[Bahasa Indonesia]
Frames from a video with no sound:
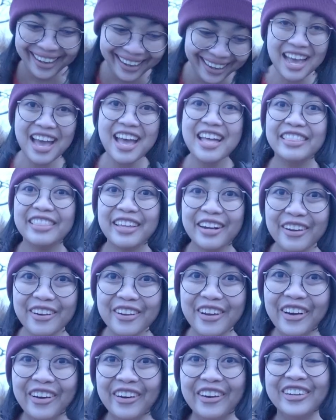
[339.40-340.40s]

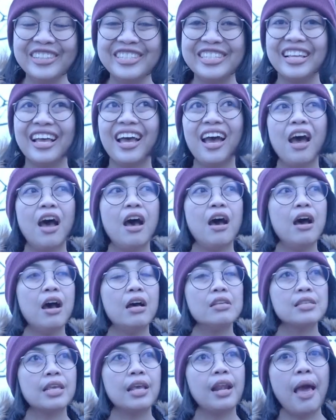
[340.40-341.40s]
Terus
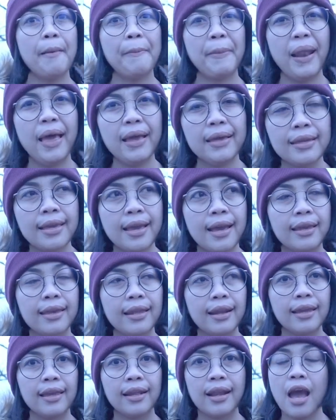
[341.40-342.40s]
skill apa lagi ya
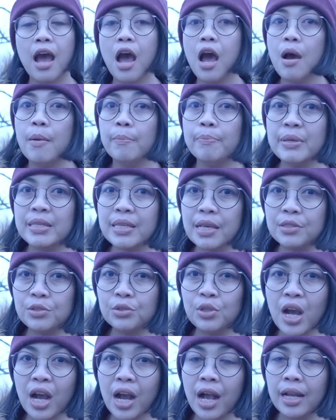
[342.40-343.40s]
kira-kira? Bisa
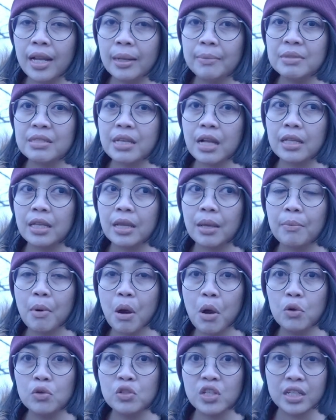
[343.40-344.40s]
juga kalian misalnya
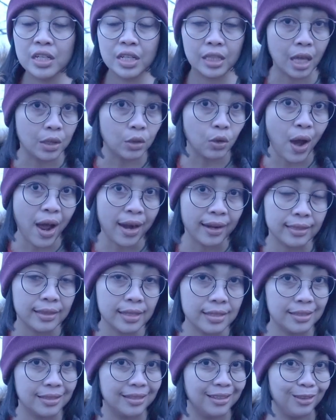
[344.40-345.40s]
mau jadi tato
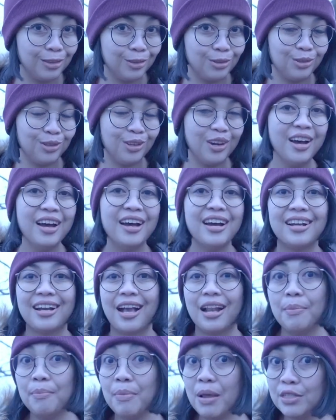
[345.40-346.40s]
artis gitu.
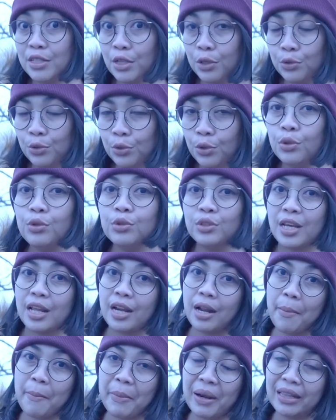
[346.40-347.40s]
Kalian belajar dulu
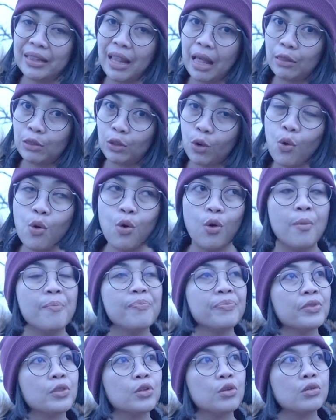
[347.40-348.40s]
cara mentato.
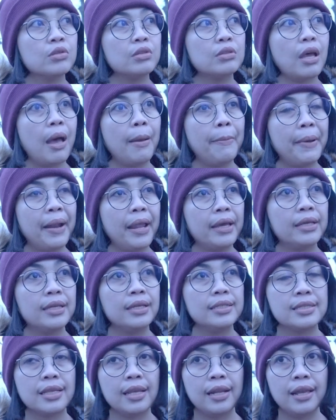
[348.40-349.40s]
Terus
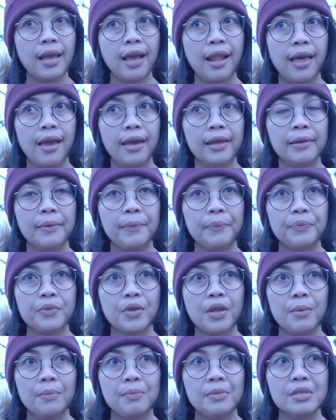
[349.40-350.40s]
apalagi skill yang lain?
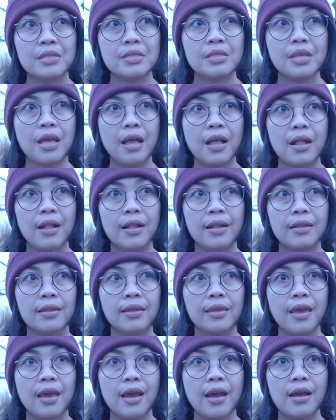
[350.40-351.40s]

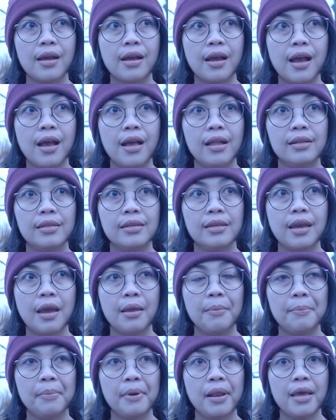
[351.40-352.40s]
Misalnya
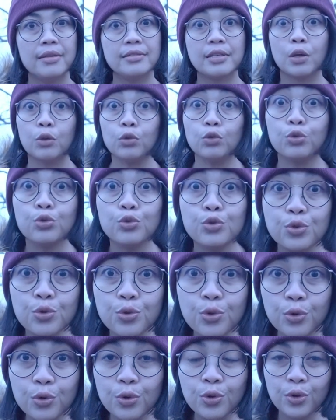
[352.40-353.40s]
kalian belajar untuk
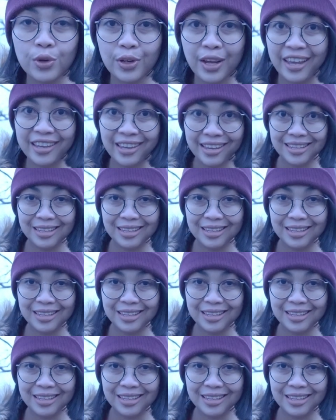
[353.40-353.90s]
cukur kayak